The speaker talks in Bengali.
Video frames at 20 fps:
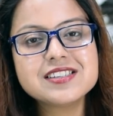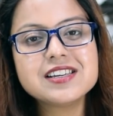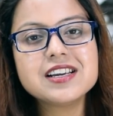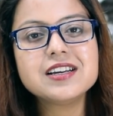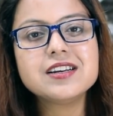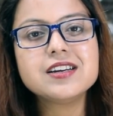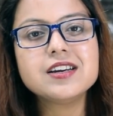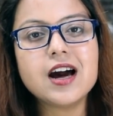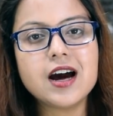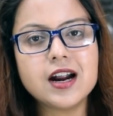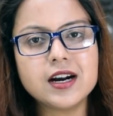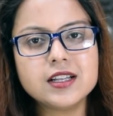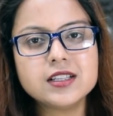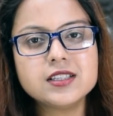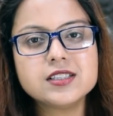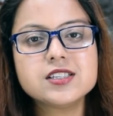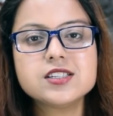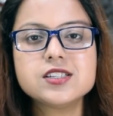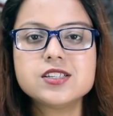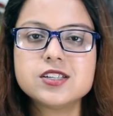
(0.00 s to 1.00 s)
সিরিয়ালটি নিয়ে আড্ডা
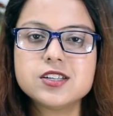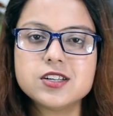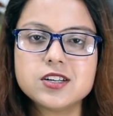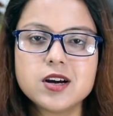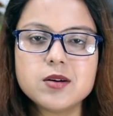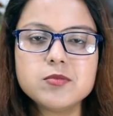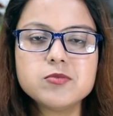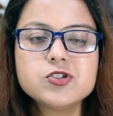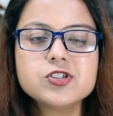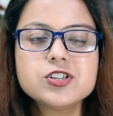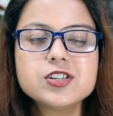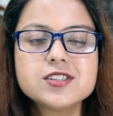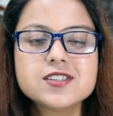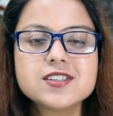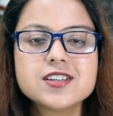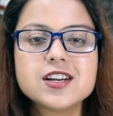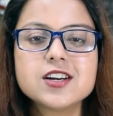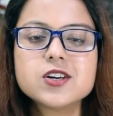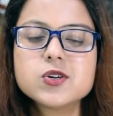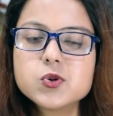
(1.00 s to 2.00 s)
দিচ্ছি সেটার নাম হচ্ছে কি
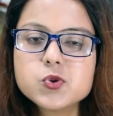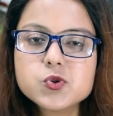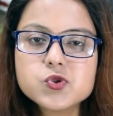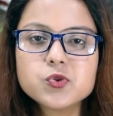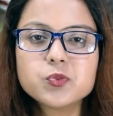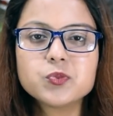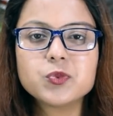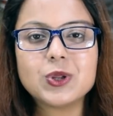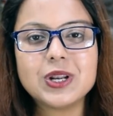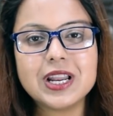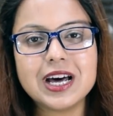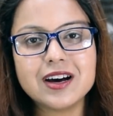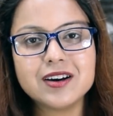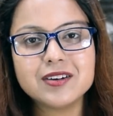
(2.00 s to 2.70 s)
সিরিয়াল কুসুমদোলা